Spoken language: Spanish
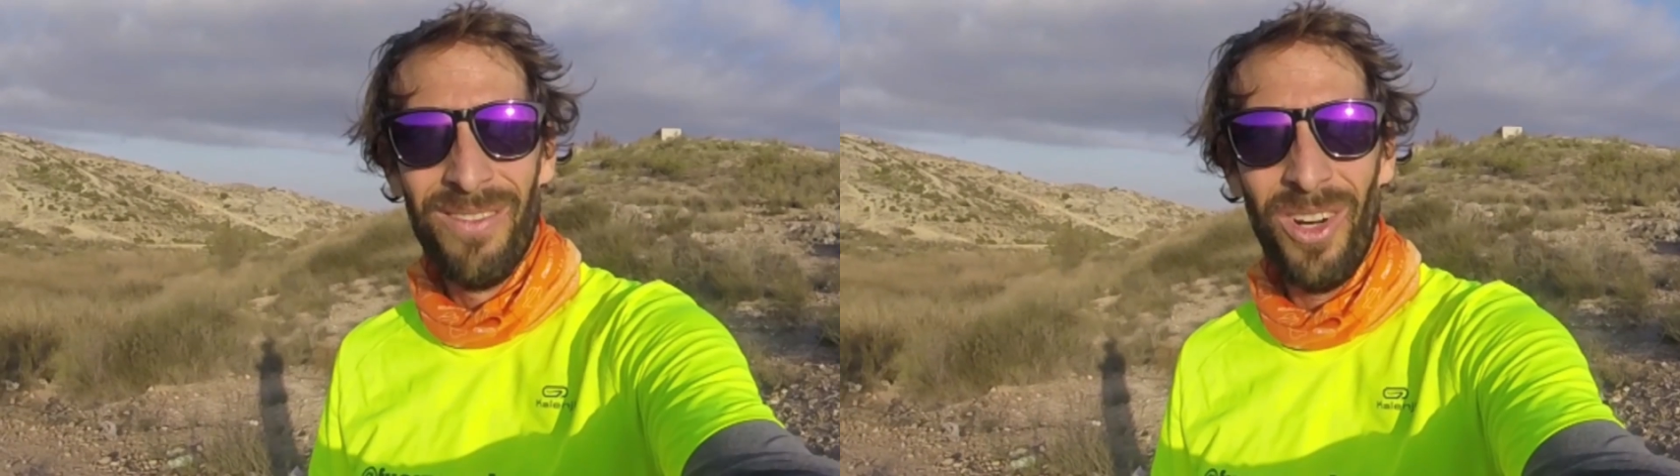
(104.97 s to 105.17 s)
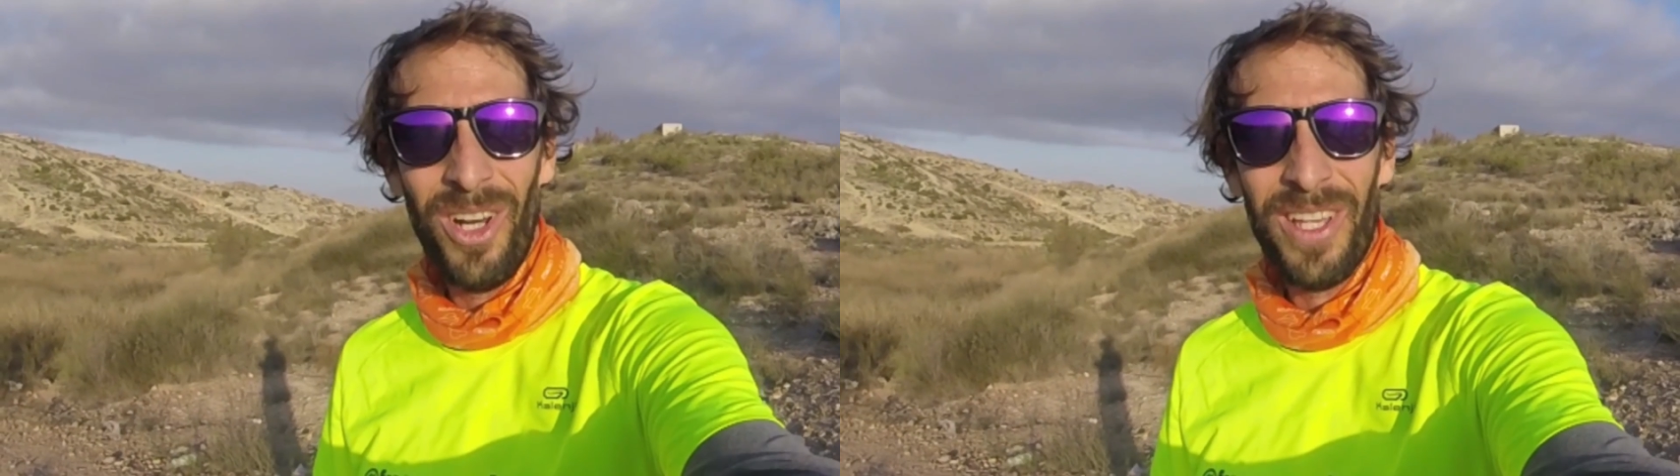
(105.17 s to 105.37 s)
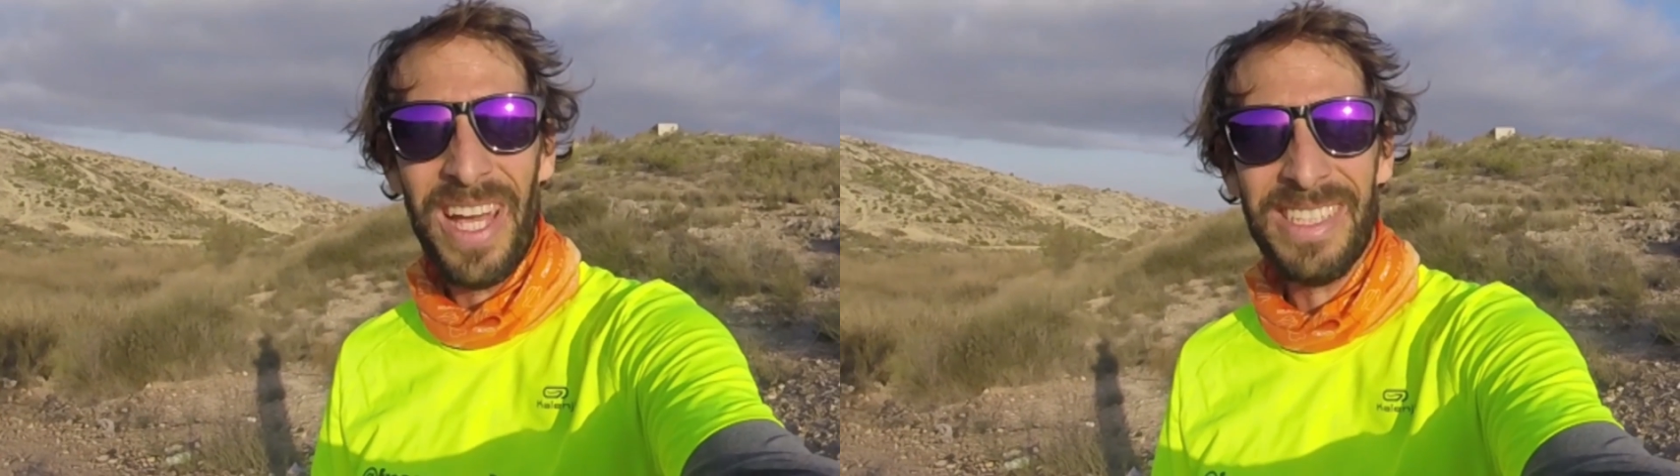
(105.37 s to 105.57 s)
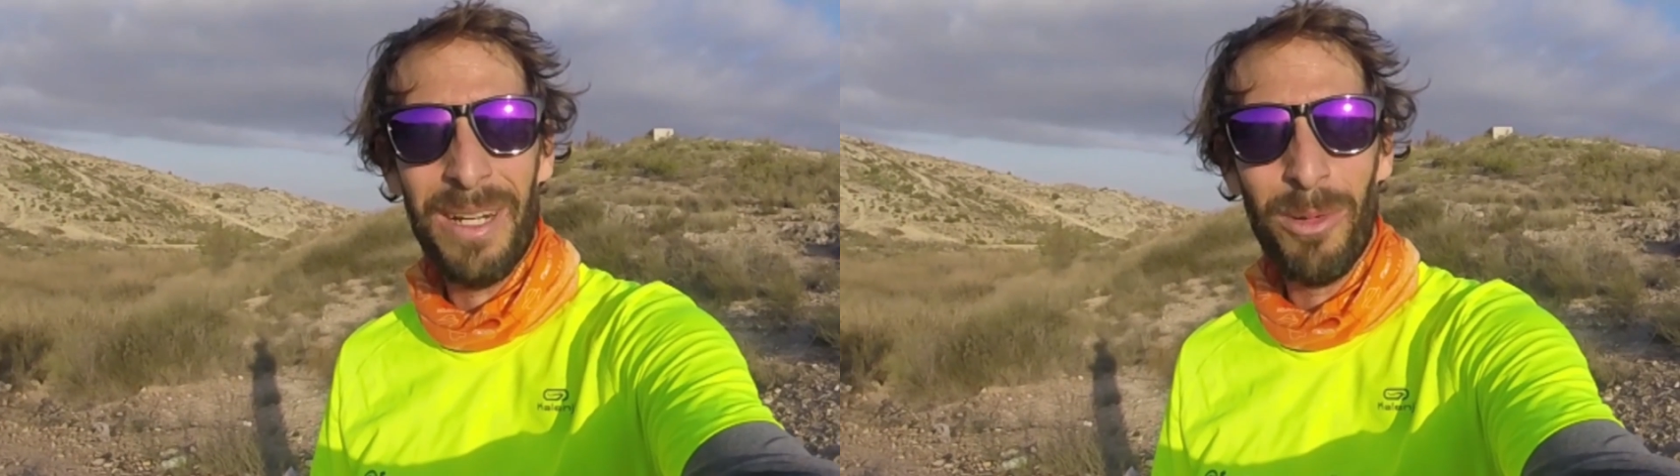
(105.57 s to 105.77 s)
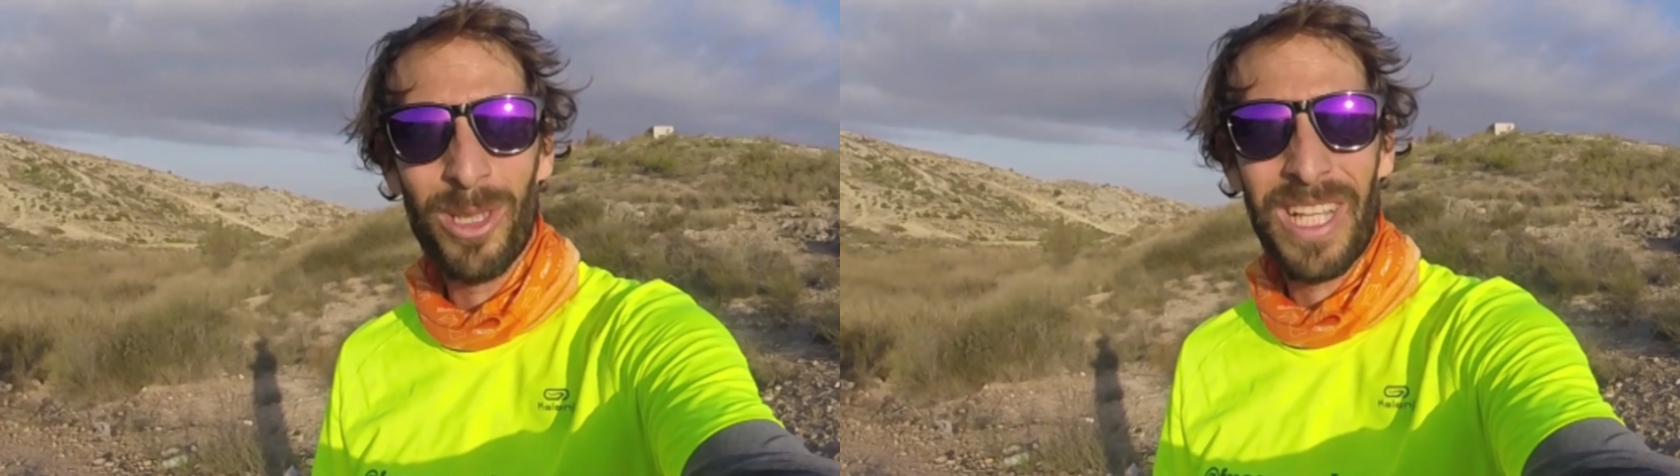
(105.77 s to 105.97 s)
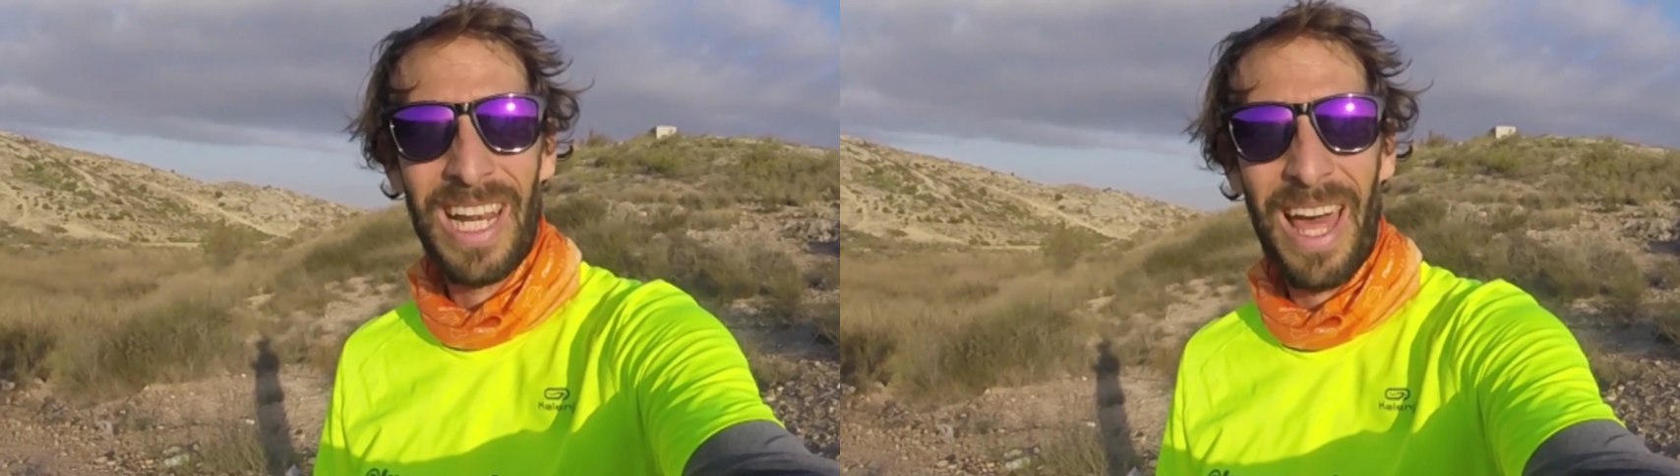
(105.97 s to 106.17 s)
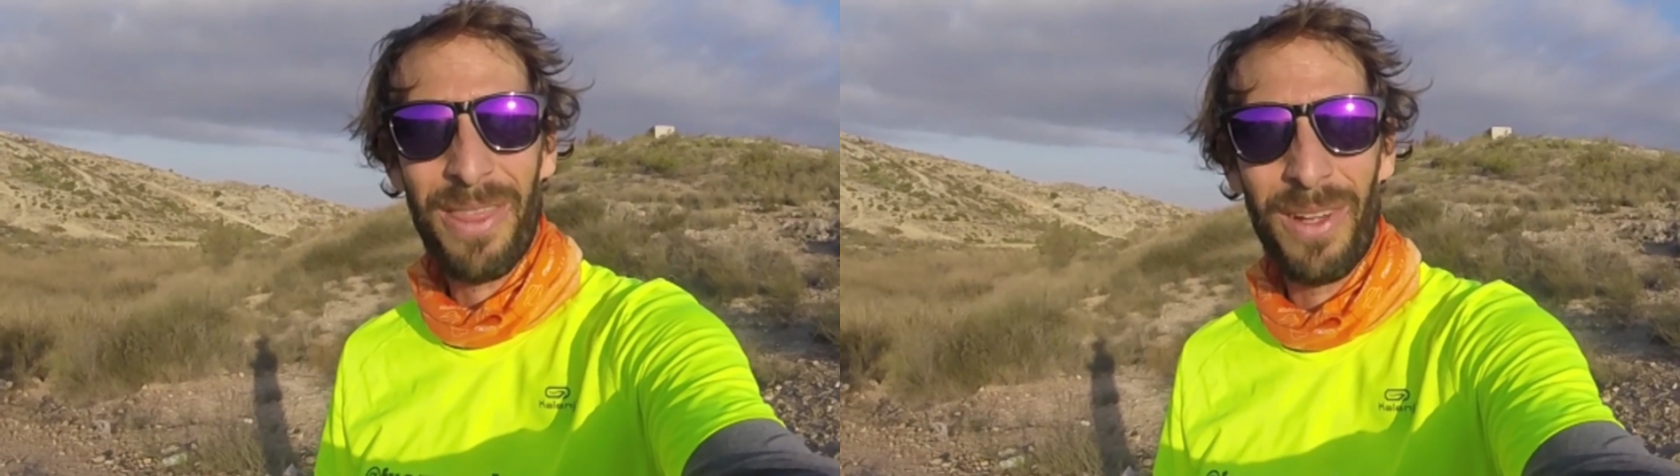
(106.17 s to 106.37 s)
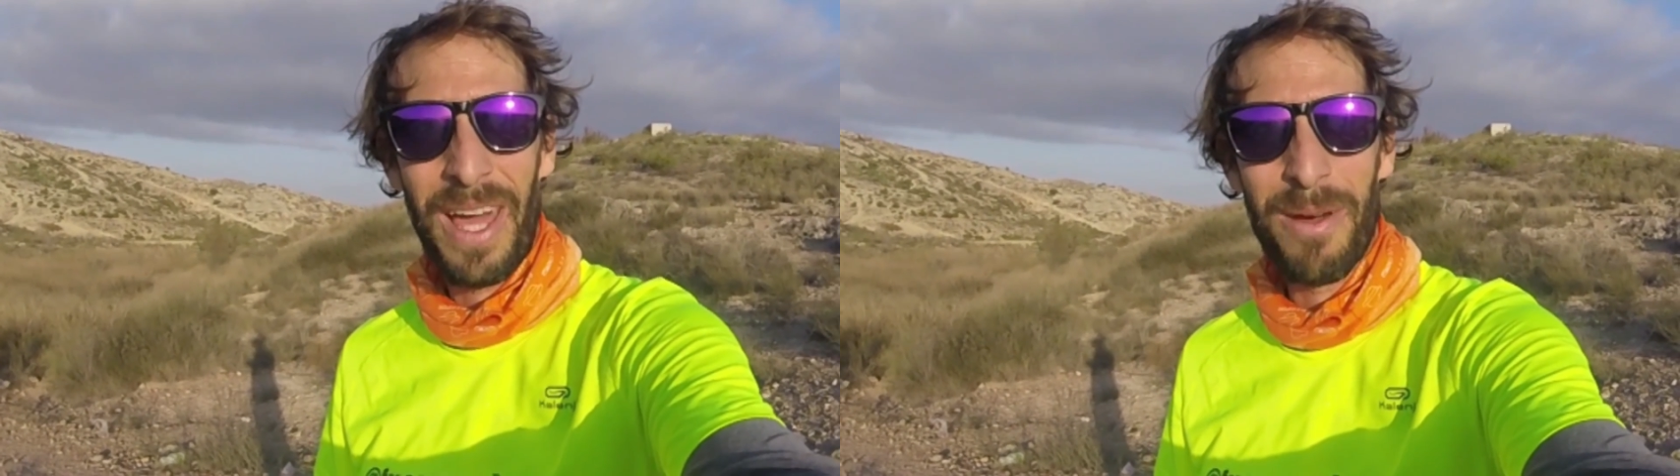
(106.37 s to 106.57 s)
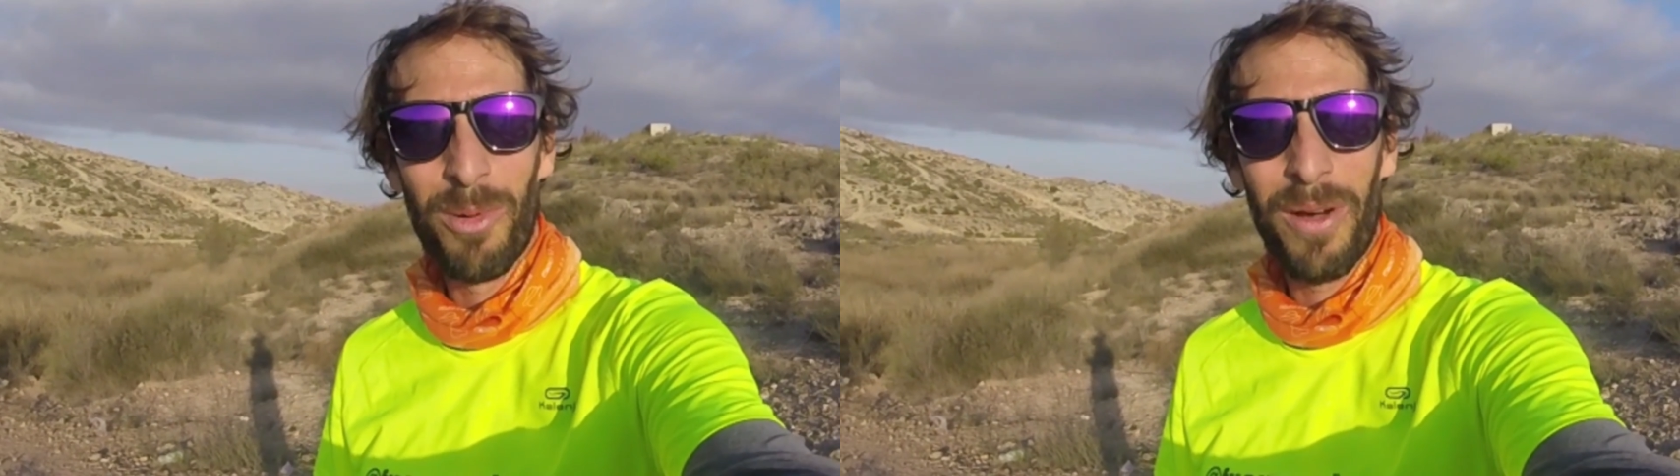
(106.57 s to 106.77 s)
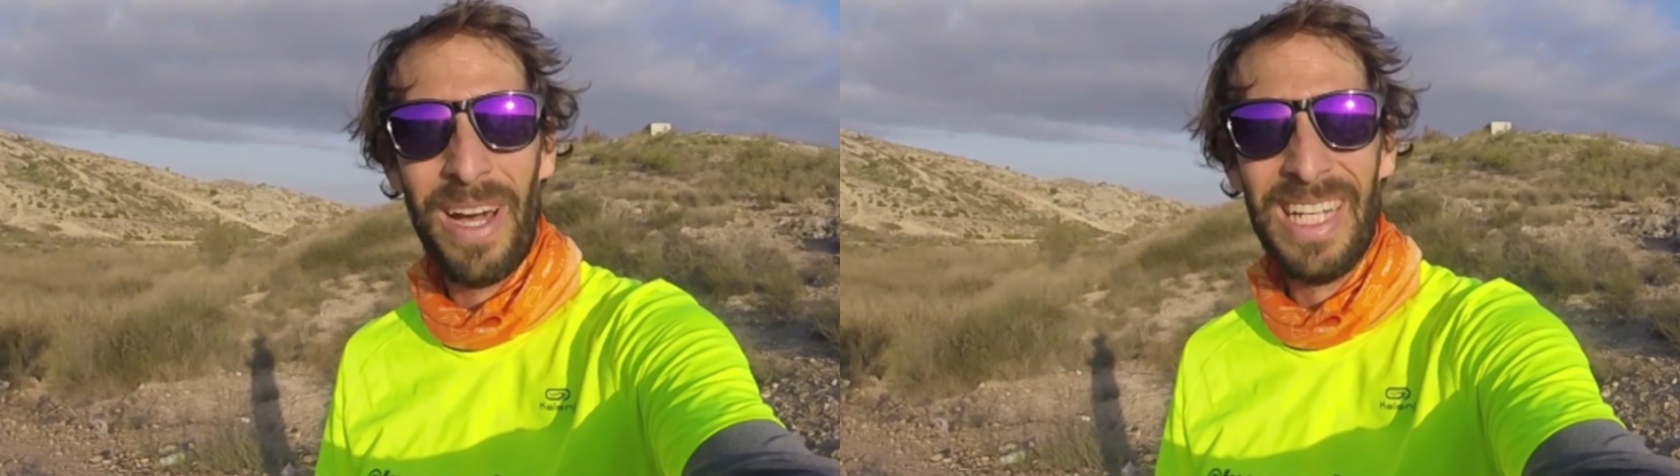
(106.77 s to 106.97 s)
Bueno, ya estamos en la zona de
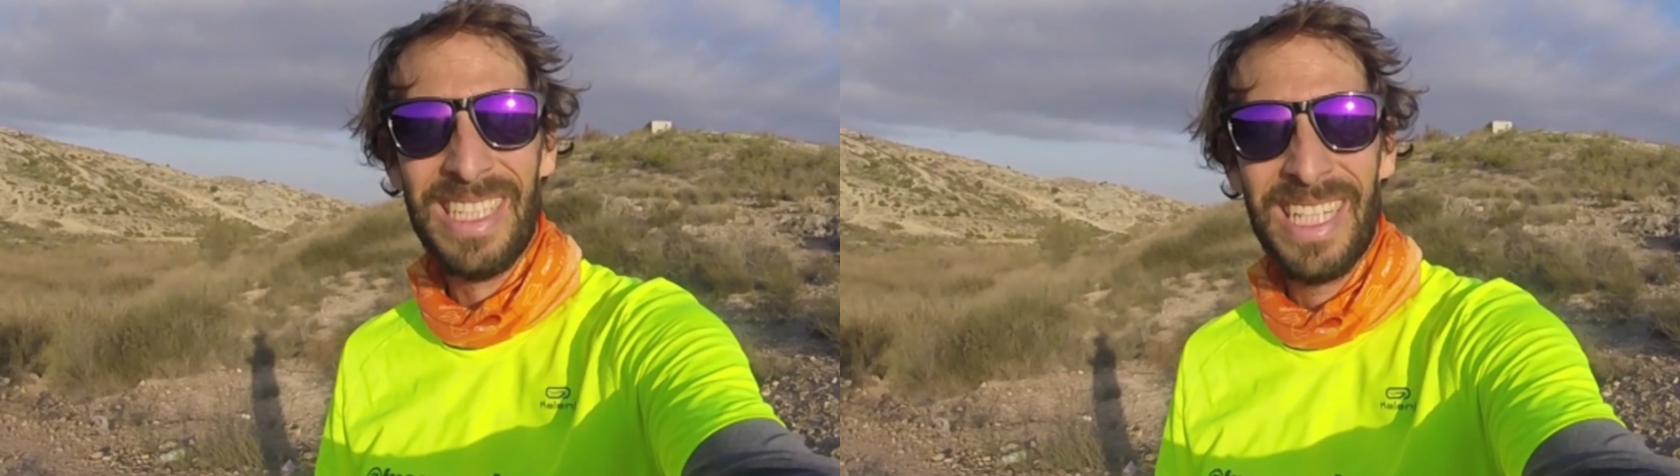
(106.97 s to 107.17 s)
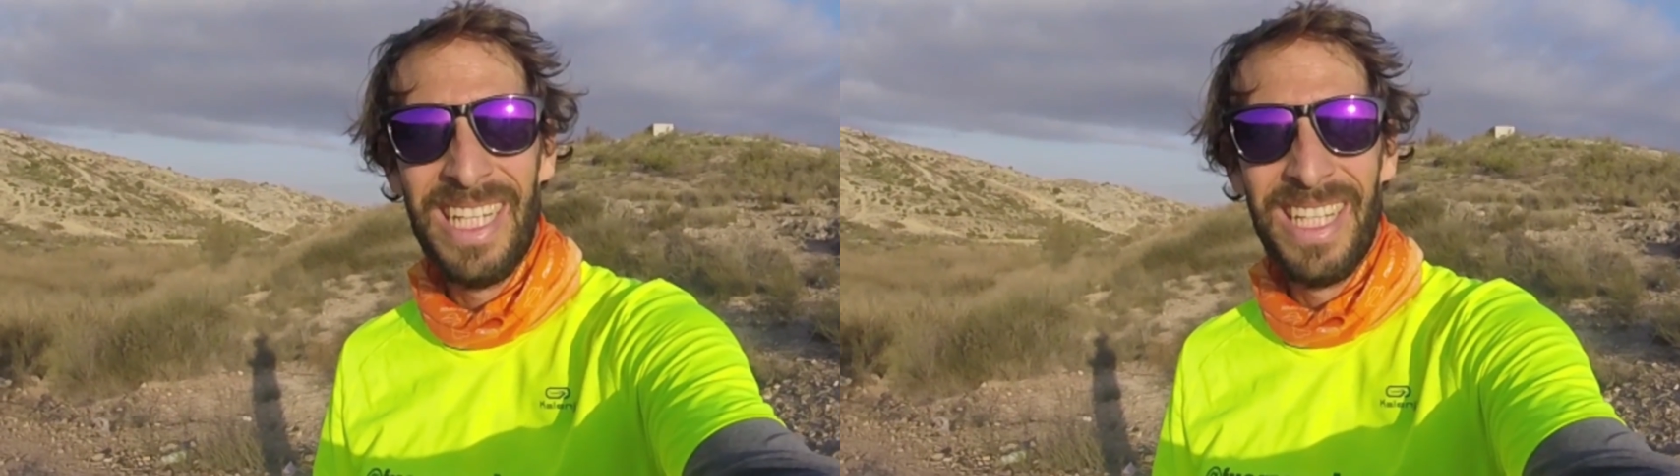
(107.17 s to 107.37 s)
pruebas